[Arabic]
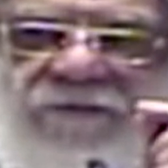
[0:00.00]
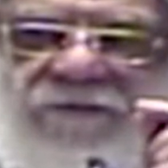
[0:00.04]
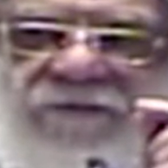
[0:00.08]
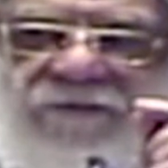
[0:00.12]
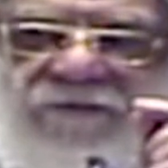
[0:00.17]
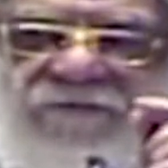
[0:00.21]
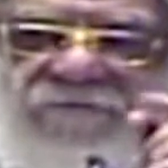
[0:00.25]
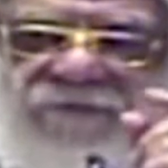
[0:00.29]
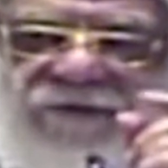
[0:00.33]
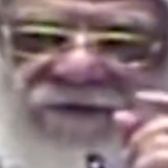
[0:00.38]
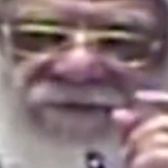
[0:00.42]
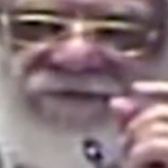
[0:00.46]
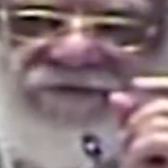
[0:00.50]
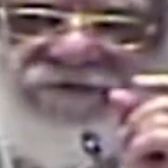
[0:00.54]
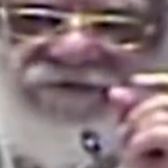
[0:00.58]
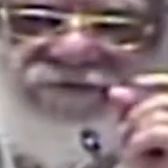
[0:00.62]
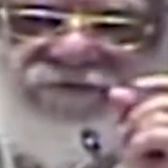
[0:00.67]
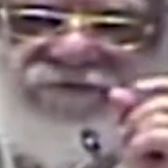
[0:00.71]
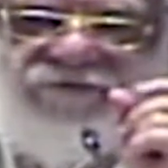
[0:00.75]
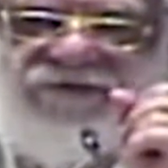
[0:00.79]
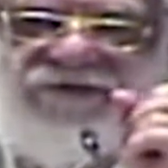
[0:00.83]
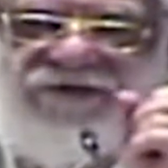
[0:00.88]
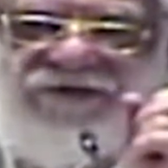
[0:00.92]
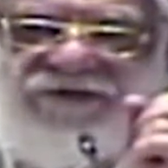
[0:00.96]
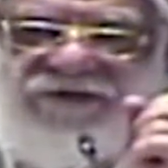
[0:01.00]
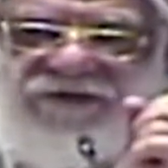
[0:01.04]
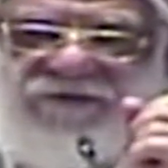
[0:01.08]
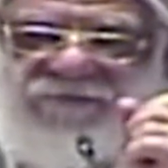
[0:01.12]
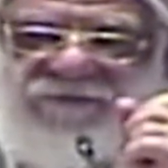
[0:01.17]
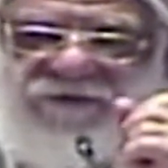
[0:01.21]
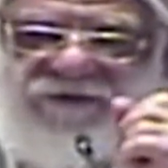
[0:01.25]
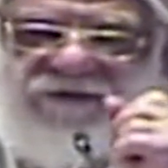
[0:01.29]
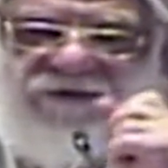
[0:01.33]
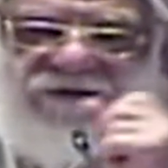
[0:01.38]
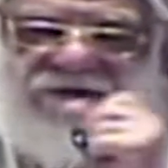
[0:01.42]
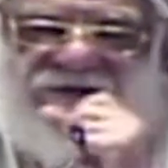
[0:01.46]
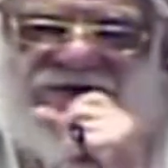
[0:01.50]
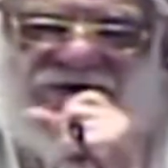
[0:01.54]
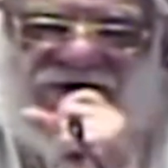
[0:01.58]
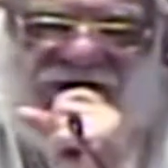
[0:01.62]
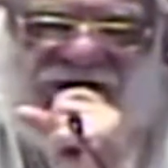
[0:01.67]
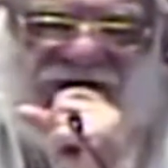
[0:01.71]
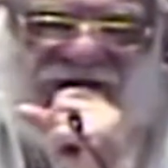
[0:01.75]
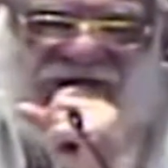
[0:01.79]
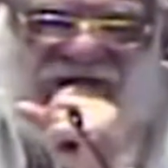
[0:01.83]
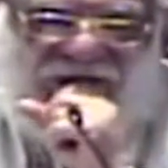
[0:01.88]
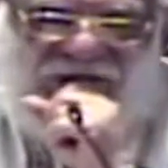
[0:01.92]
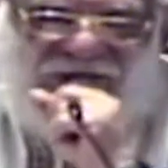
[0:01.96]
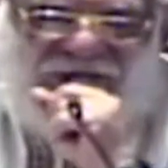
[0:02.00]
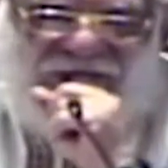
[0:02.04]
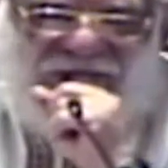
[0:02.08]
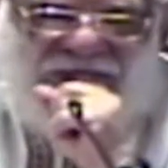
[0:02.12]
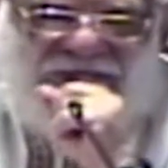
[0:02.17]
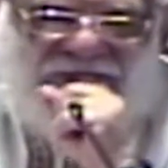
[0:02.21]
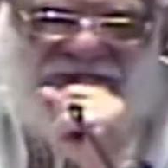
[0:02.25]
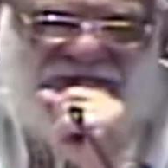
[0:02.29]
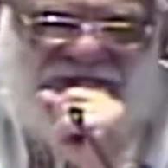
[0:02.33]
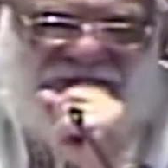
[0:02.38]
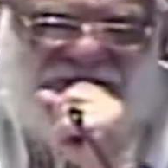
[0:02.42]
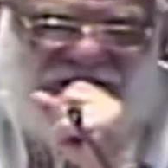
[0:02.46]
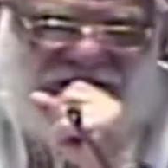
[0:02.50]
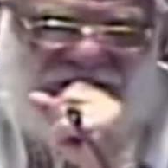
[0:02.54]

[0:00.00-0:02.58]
بابا شنودة ليه عبارة رائعة جدا